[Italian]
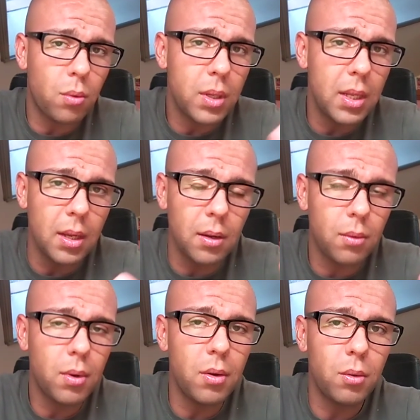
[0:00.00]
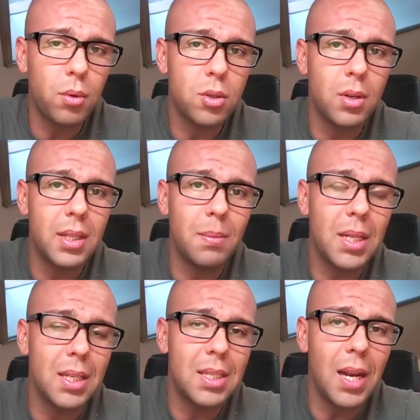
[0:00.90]
quindi in quello in cui
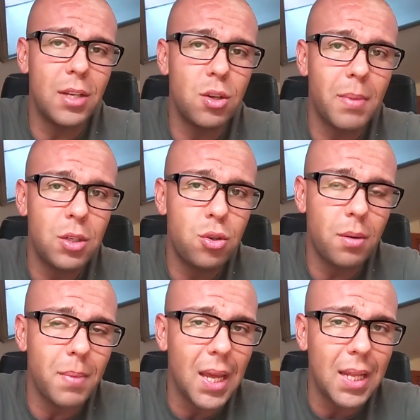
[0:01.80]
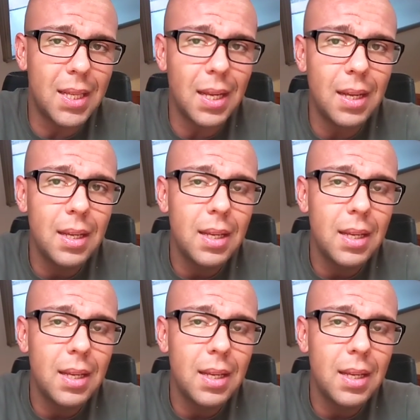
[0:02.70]
solitamente si legge maggiormente,